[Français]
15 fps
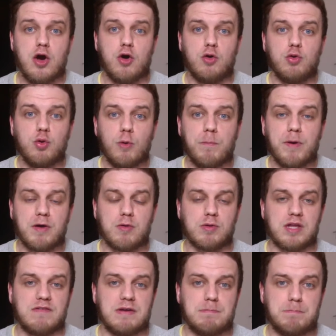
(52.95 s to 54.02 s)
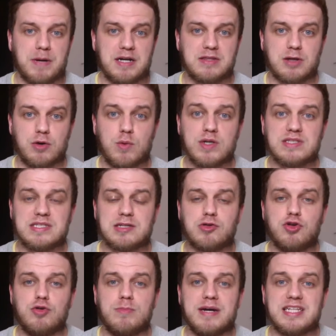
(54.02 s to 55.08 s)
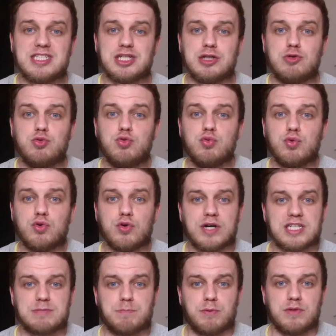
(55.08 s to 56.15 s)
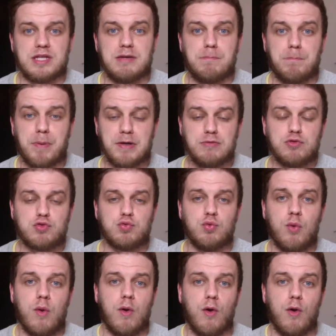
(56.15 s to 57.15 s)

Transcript: Non pas qu'on n'avait pas le temps c'est que le match nous correspondait pas du tout.